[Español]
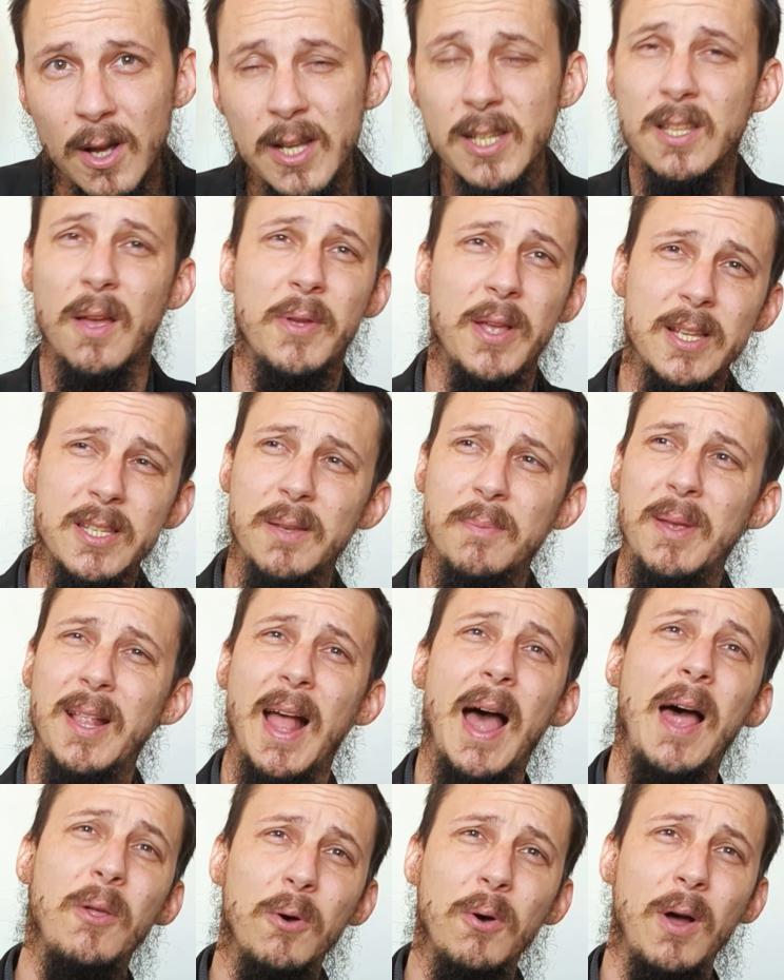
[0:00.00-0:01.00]
y se había
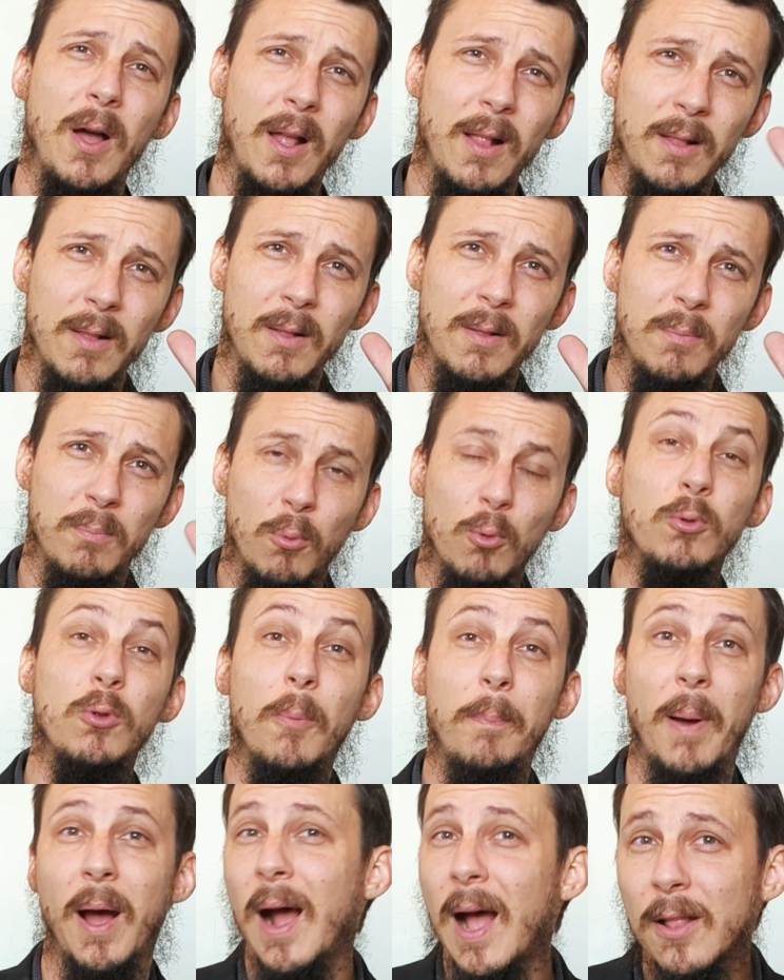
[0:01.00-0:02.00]
asimilado al
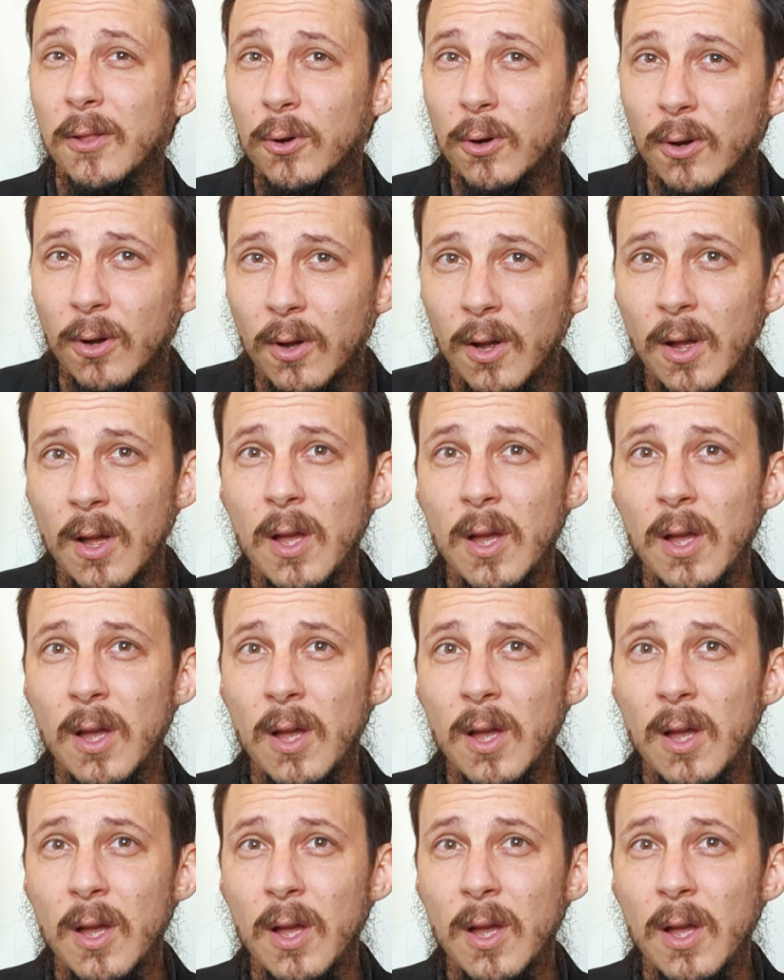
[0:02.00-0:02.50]
mundo pagano.